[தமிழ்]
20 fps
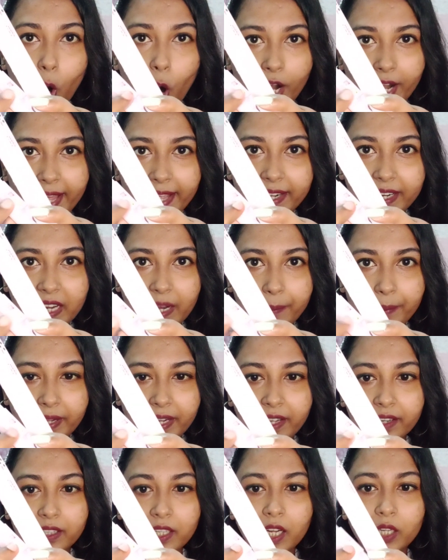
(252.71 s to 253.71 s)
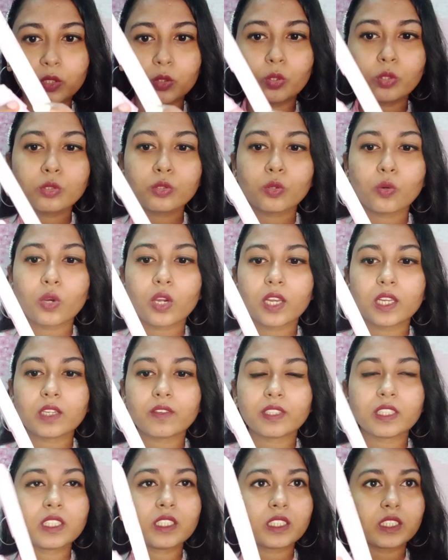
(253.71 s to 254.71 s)
ஆன் ஆயிருக்கு அப்படிங்கிறது அர்த்தம் ஸோ
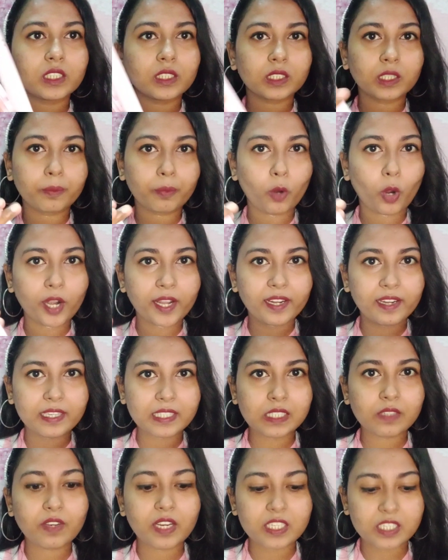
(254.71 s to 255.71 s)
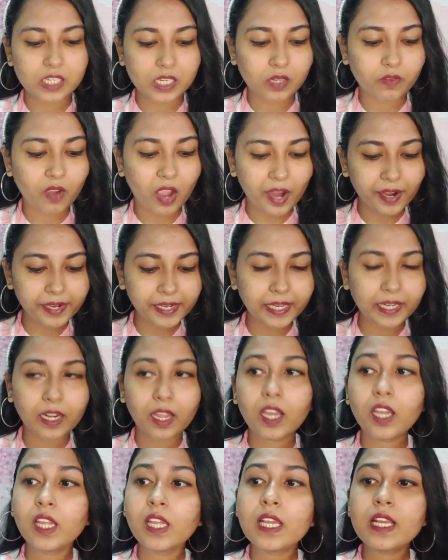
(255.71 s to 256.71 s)
உங்களுக்கு வந்து இந்த ப்ராடக்ட் ரிசீவ் ஆச்சு நீங்கள்
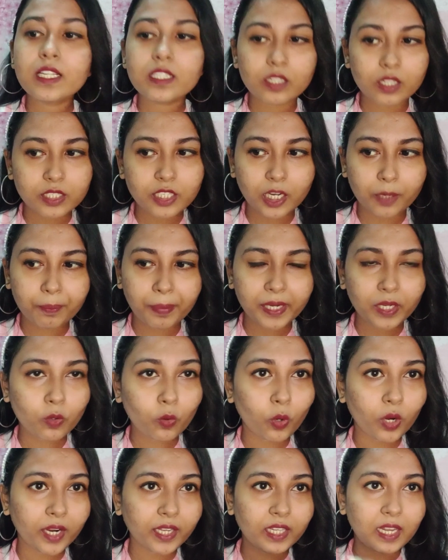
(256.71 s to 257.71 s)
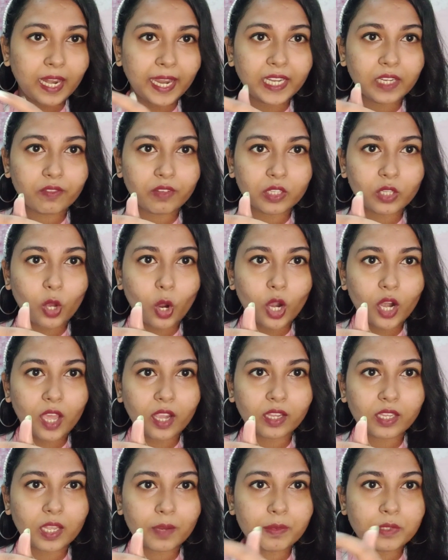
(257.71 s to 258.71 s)
வாங்கினீங்கன்னா இந்த செக் பண்ணிக்கோங்க இந்த லைட் வந்து ஆன்
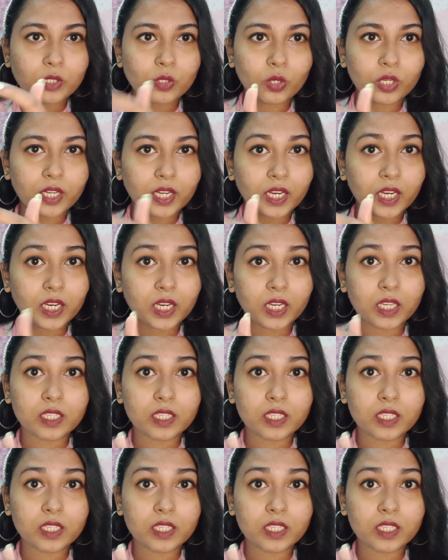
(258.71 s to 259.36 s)
ஆகுதா அப்படின்னு சொல்லிட்டு